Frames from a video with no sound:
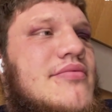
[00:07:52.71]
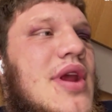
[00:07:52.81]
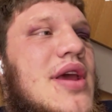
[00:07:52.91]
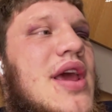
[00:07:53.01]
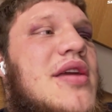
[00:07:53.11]

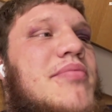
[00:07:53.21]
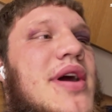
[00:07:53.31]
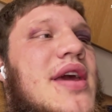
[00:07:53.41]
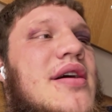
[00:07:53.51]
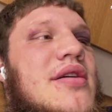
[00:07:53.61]
Я не
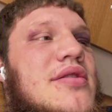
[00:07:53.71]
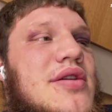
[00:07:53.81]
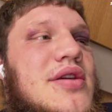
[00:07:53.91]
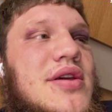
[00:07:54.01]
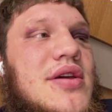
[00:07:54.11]
поехал,
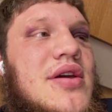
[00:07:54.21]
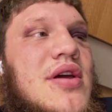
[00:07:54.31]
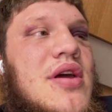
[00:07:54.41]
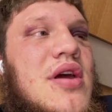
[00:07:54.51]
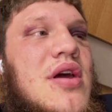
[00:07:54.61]
и
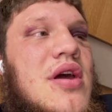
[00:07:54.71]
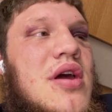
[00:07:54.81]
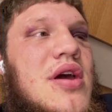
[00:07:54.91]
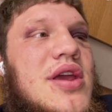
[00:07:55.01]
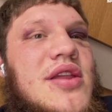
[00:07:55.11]

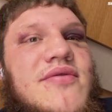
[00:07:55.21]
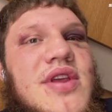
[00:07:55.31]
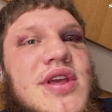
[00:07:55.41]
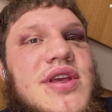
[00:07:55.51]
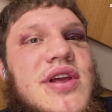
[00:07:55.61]
я
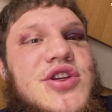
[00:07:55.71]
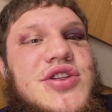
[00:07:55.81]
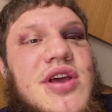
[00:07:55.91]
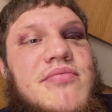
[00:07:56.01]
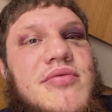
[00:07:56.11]
две недели,
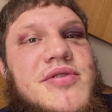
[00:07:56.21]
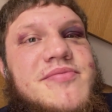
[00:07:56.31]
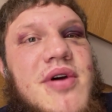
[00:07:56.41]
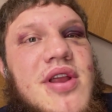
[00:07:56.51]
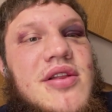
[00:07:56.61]
считай, был без
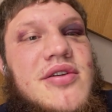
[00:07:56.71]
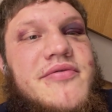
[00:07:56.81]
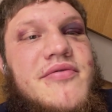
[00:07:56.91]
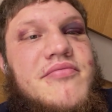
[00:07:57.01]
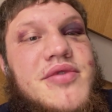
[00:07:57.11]

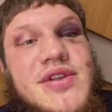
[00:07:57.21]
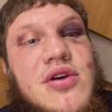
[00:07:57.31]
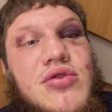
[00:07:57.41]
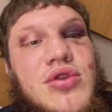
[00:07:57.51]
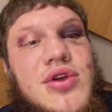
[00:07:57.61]
спаррингов, без
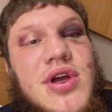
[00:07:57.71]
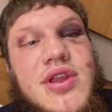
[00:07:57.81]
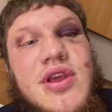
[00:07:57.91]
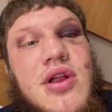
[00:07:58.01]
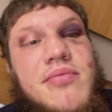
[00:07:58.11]
народа.
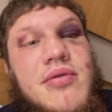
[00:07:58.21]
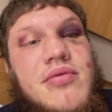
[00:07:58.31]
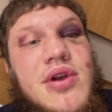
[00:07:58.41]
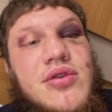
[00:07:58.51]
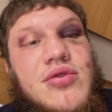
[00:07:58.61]
Одни лапы
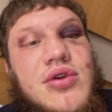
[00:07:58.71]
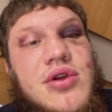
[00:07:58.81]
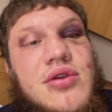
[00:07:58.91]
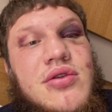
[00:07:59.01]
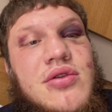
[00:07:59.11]
были только.
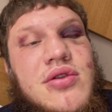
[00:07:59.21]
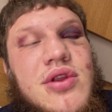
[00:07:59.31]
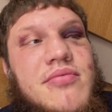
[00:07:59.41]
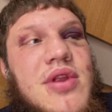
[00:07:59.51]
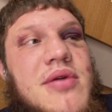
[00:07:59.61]

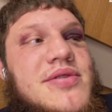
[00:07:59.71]
Там лапы,